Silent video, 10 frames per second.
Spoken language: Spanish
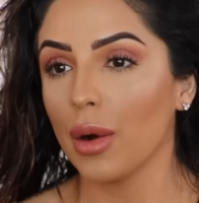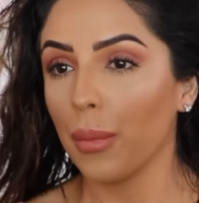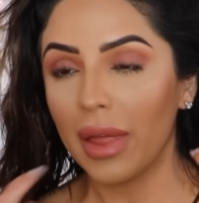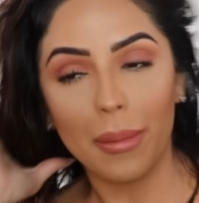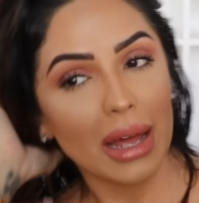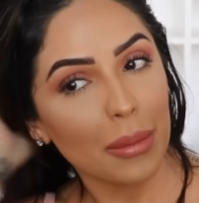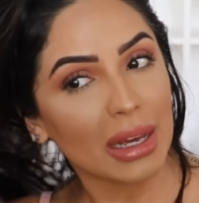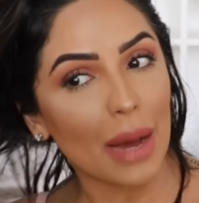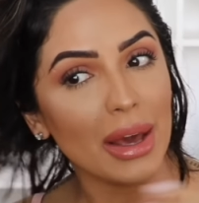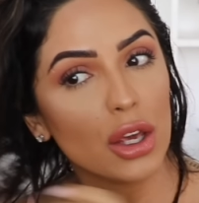Como pueden ver
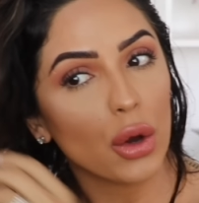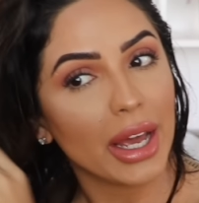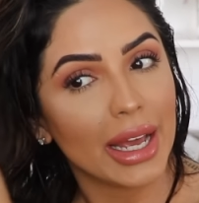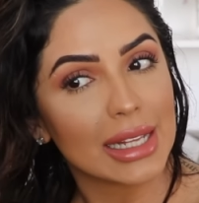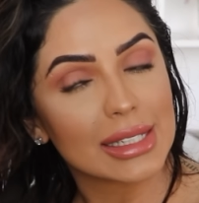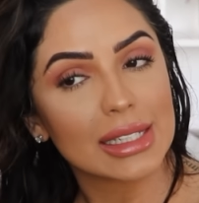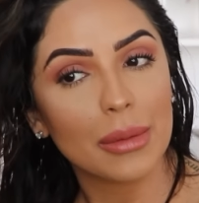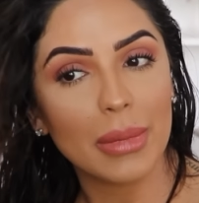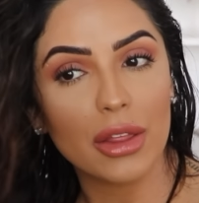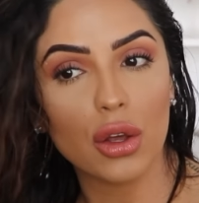mi cabello es
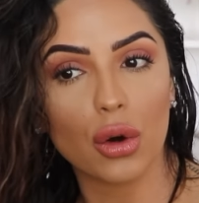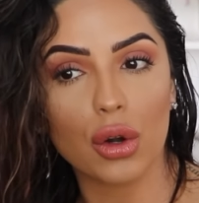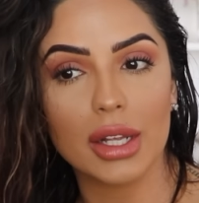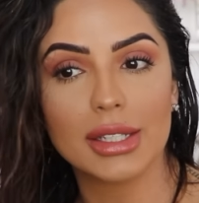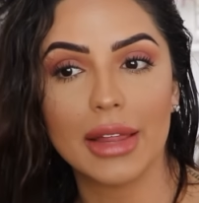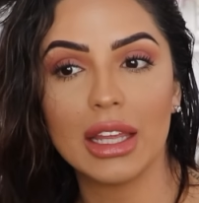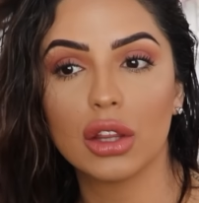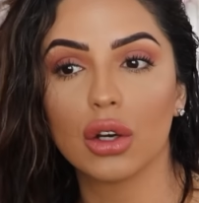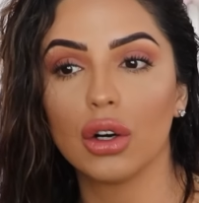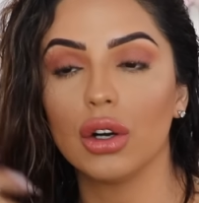medio
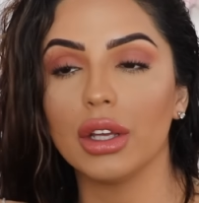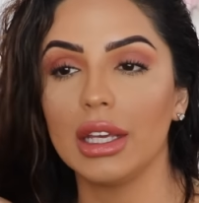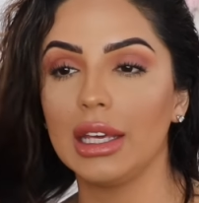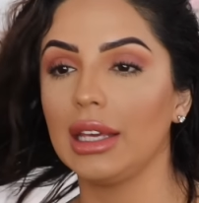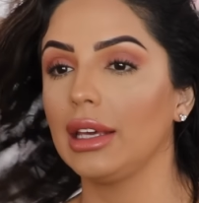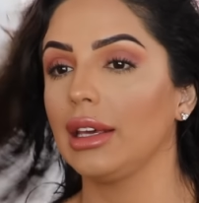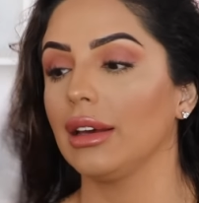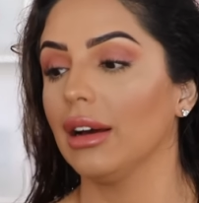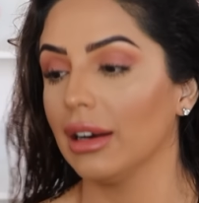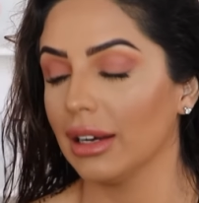rizadito y ah,